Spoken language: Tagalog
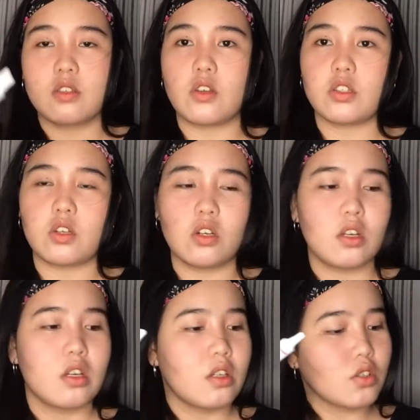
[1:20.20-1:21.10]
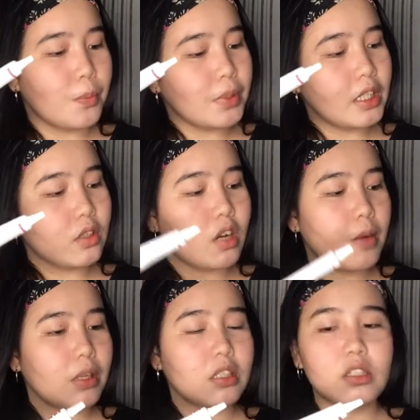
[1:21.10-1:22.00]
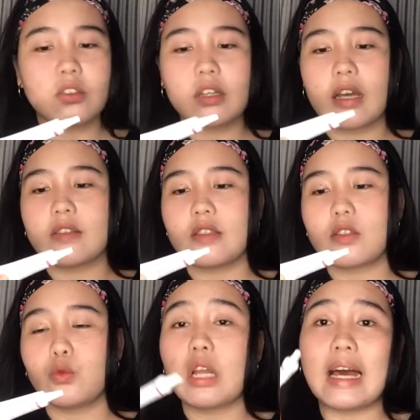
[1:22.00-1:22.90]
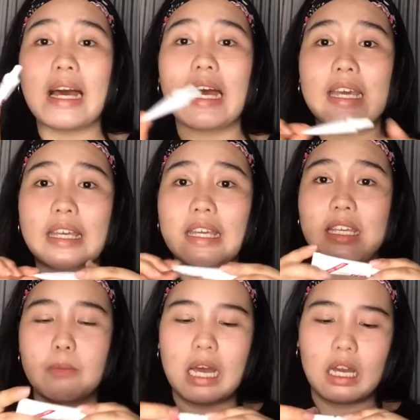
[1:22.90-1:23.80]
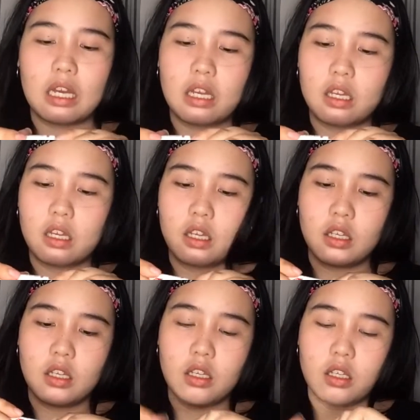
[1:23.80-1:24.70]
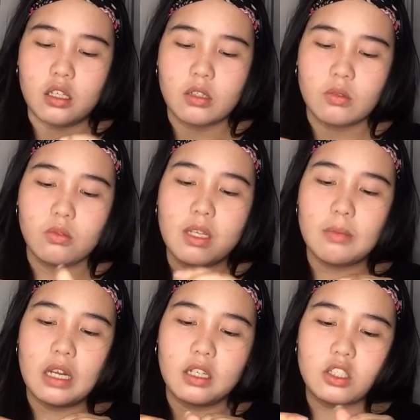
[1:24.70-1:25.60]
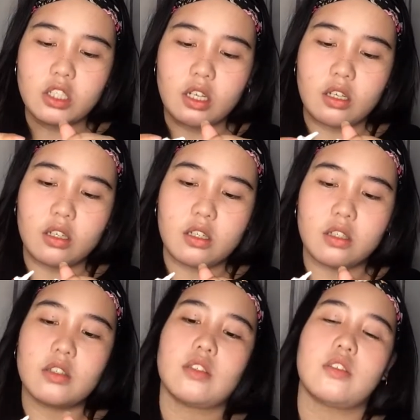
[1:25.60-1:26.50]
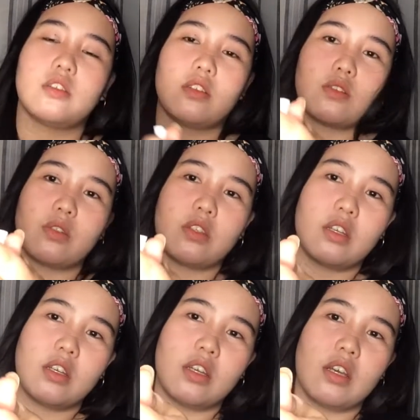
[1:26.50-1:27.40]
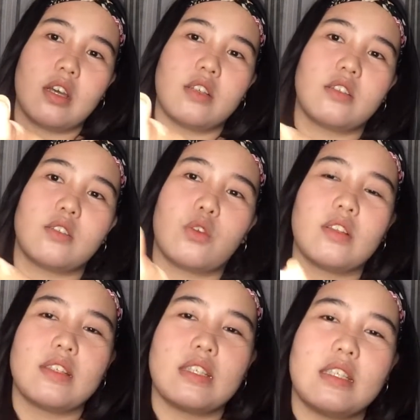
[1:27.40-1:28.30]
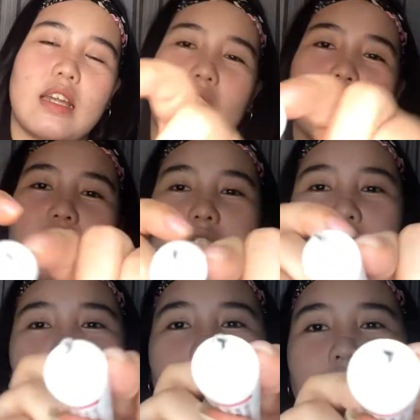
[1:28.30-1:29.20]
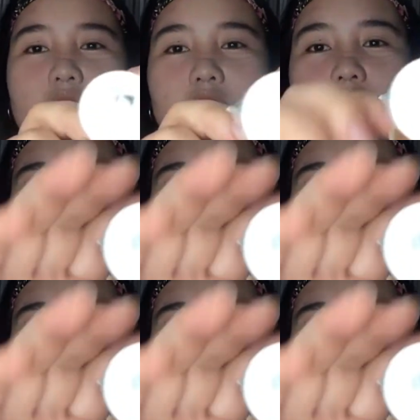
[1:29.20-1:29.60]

So, ito. So, ang pinili ko nga pala dito guys is kulay black. Kulay black siya. So, as you can see, yan. Nakikita nyo guys.